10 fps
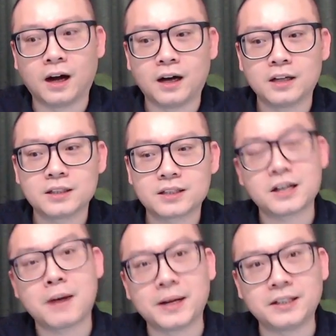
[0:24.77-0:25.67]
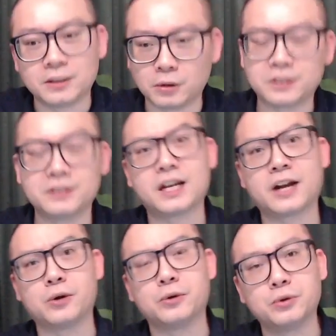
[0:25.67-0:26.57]
社交媒体，尤其是现在
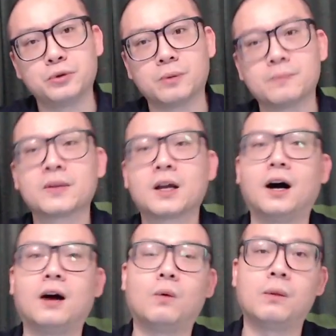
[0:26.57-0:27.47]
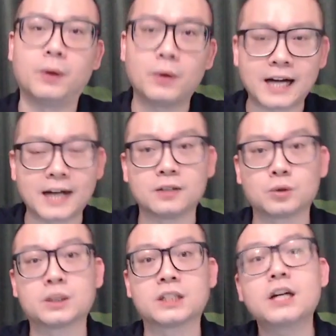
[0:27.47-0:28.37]
有 YouTube 啊，我们会看很
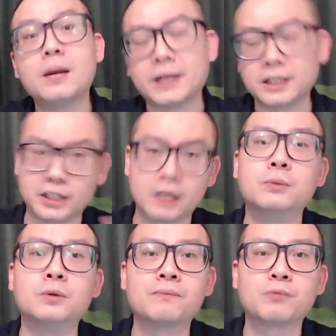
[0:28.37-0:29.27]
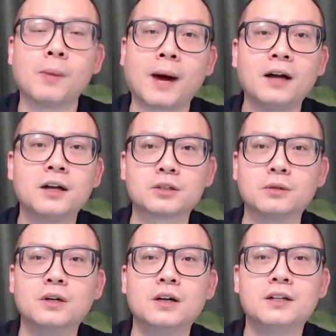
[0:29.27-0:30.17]
多的车评的节目，对吗
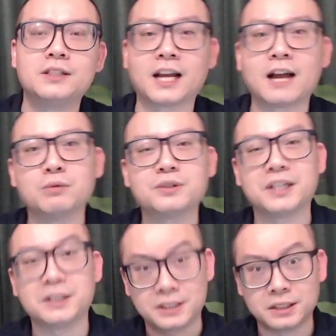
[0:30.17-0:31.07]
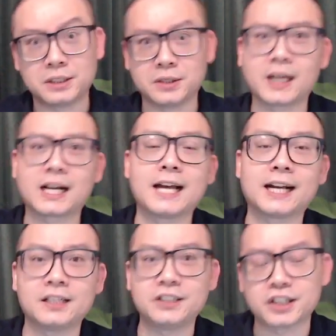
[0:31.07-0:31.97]
？so 闲来无事也是喜欢看一
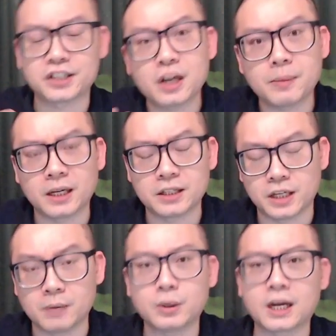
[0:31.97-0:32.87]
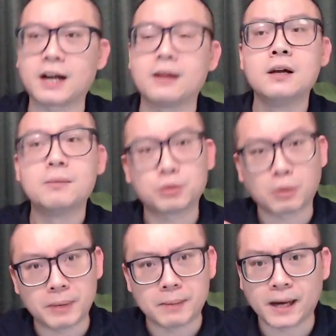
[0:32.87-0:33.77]
看一些车评的节目，看看不
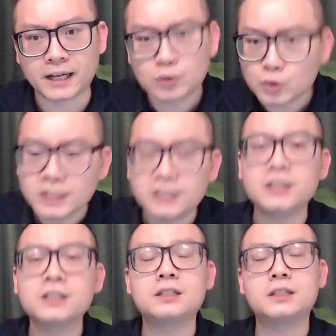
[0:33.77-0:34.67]
同品牌的最新